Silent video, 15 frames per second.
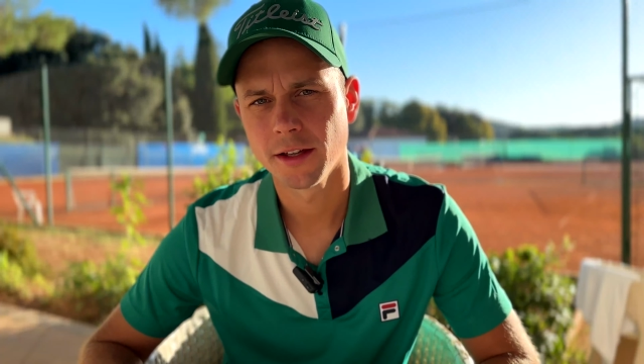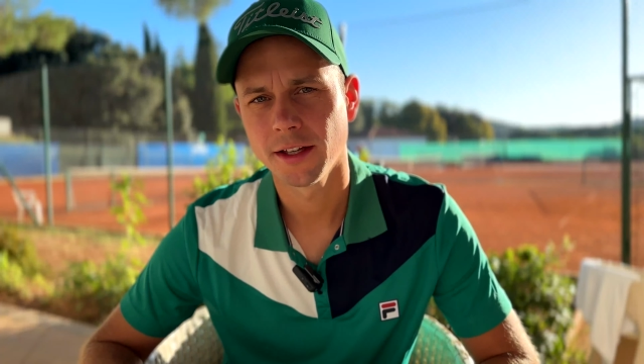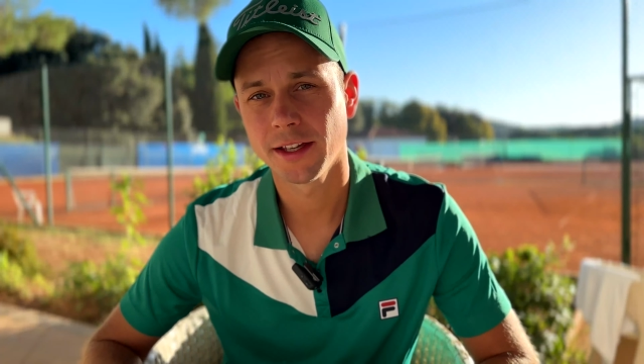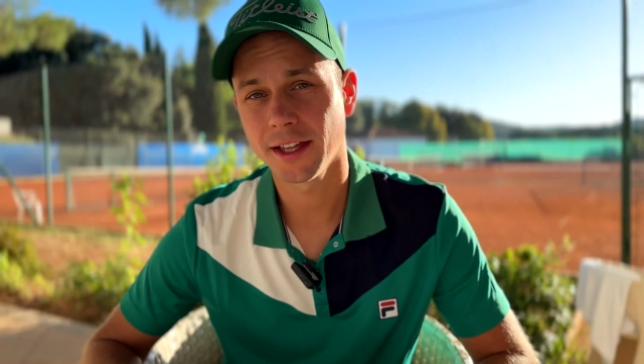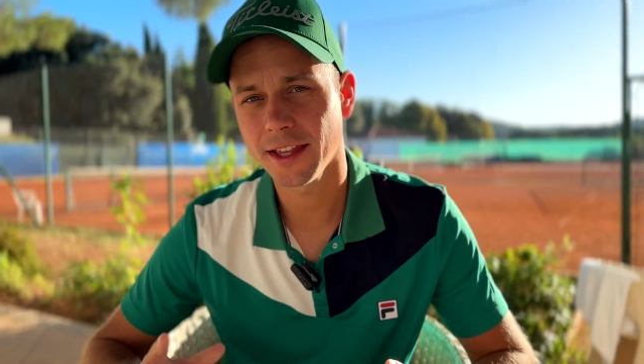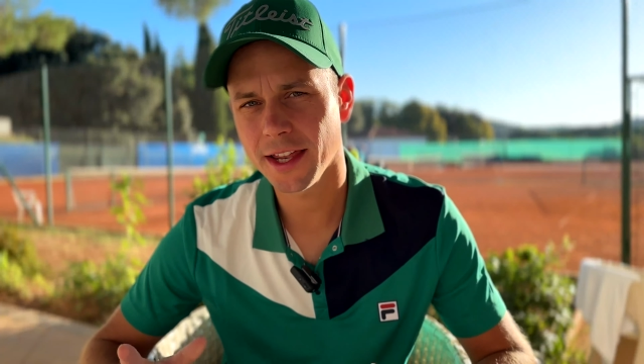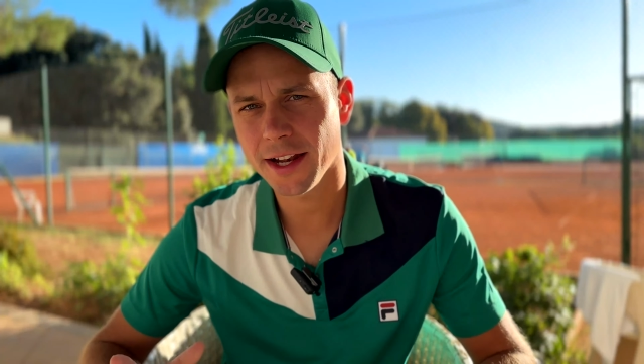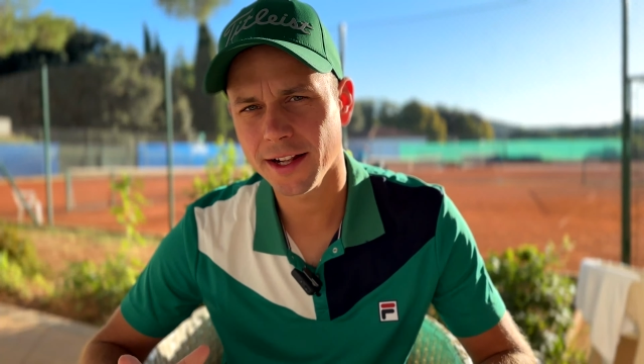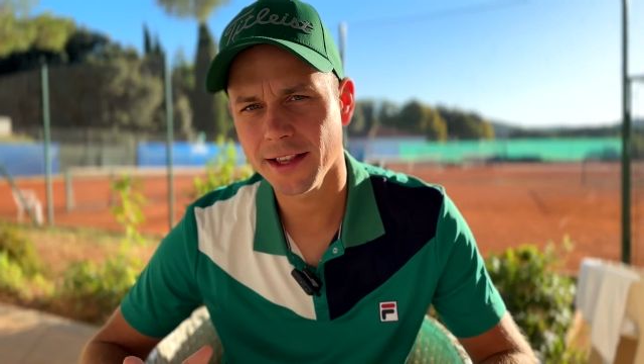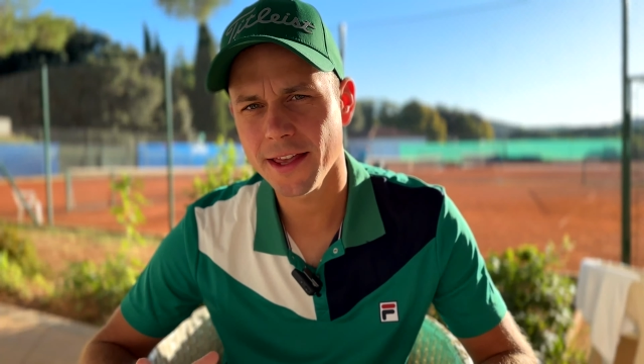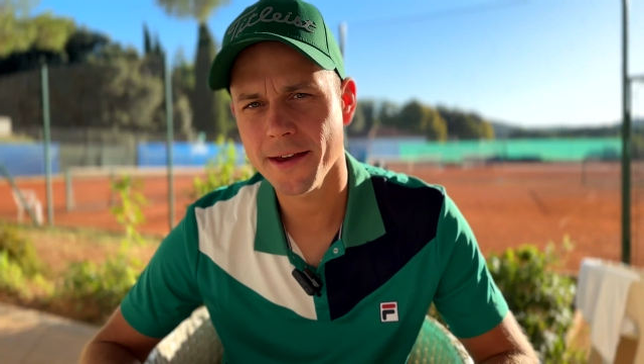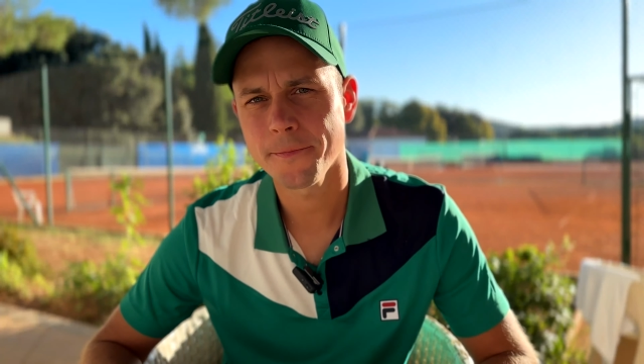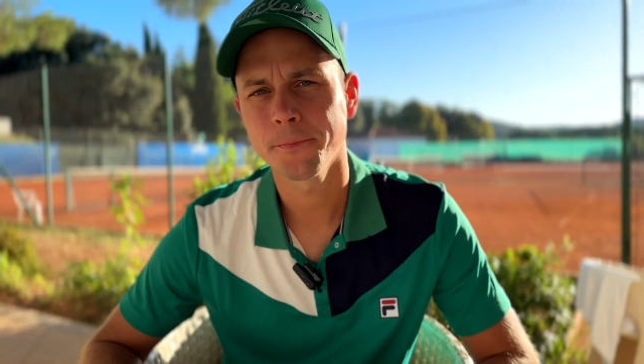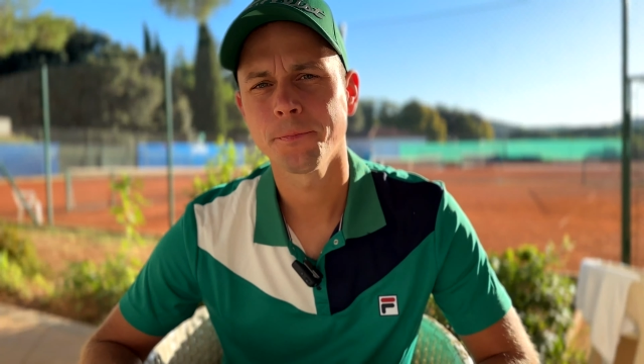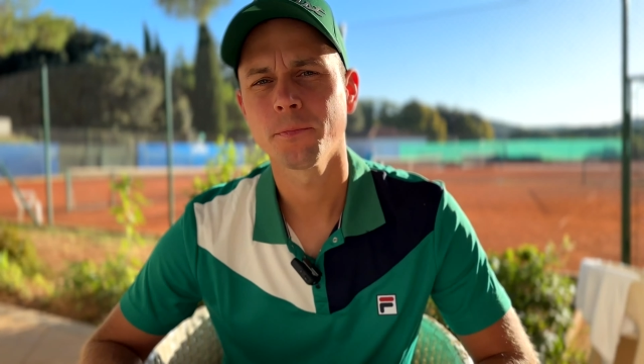
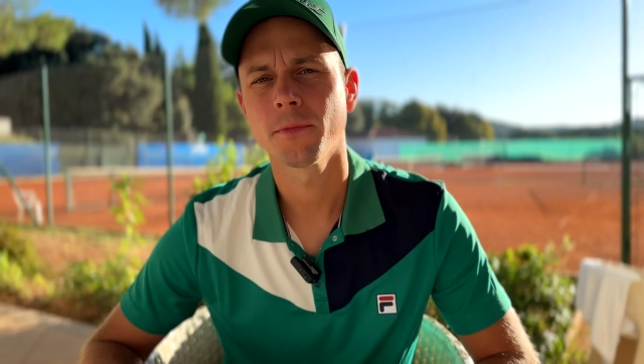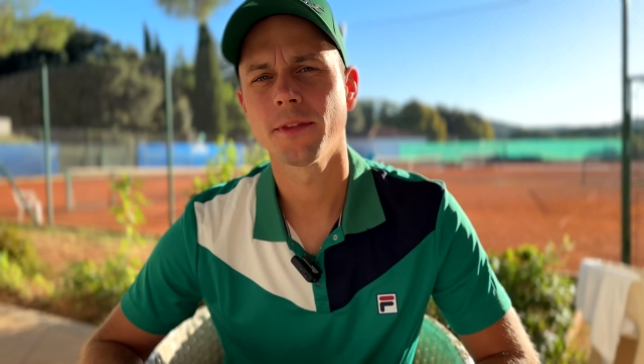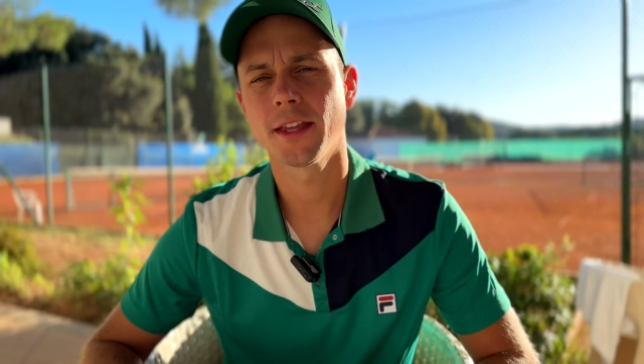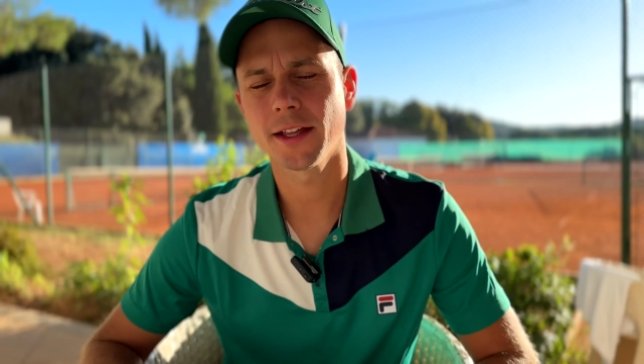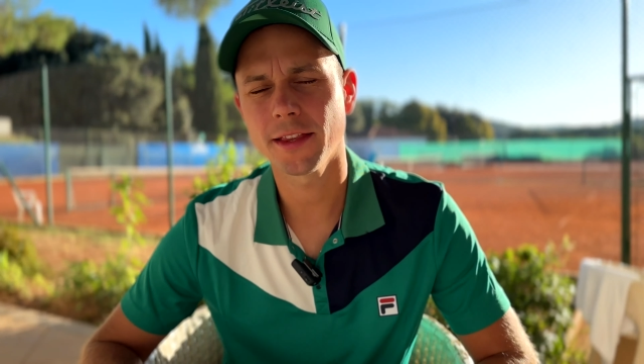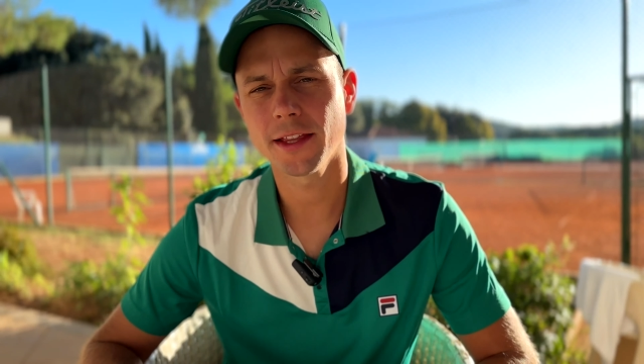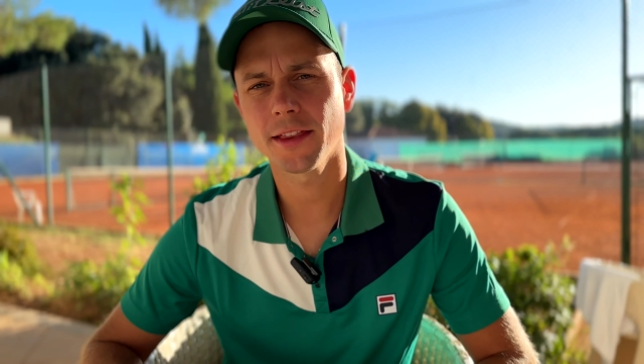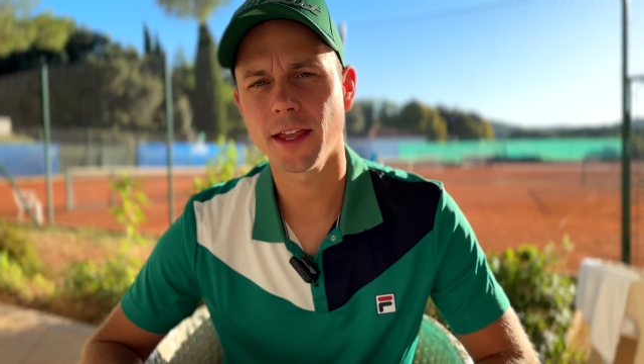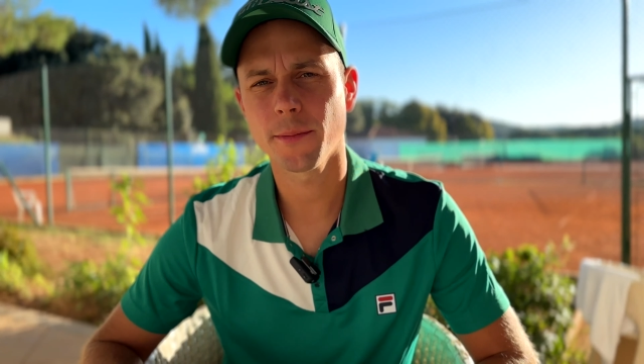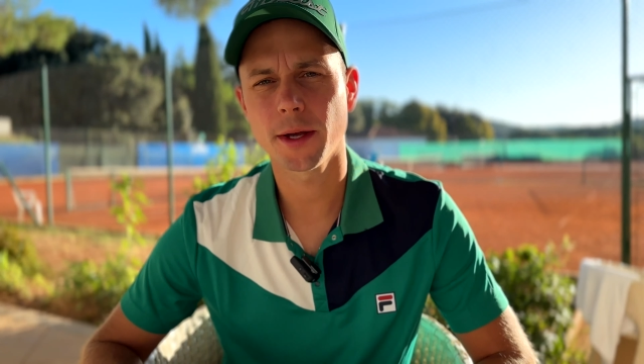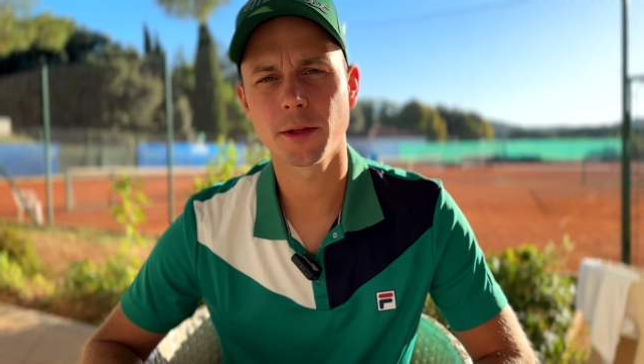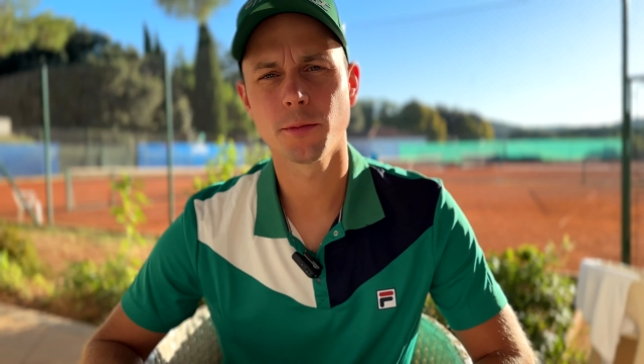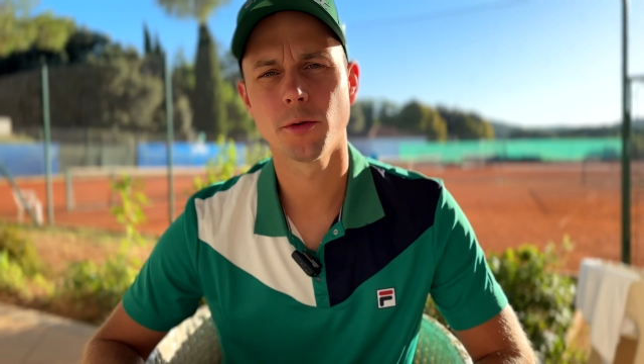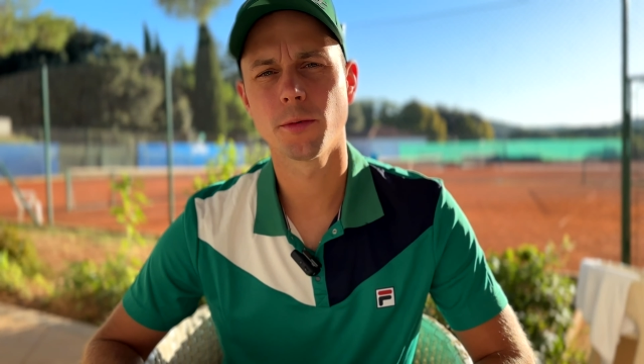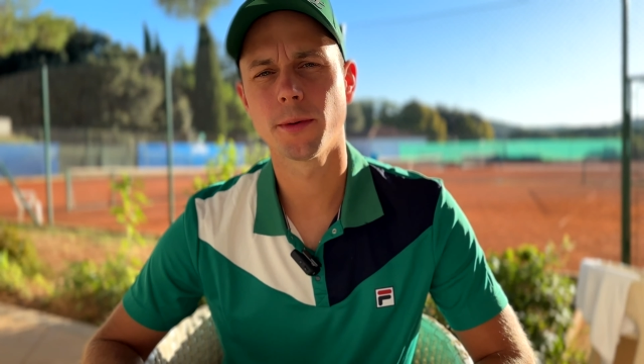Generalnie na ten
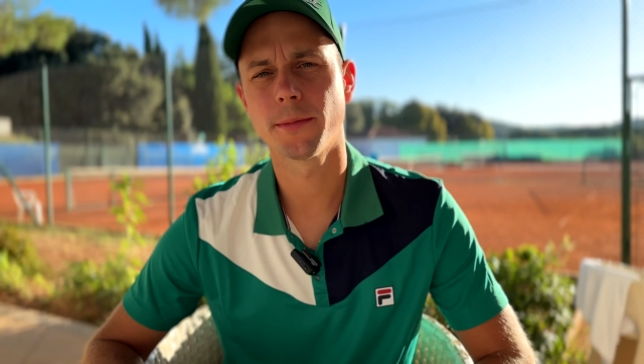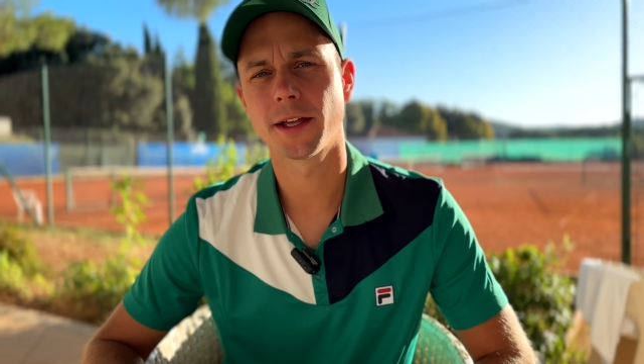temat mógłbym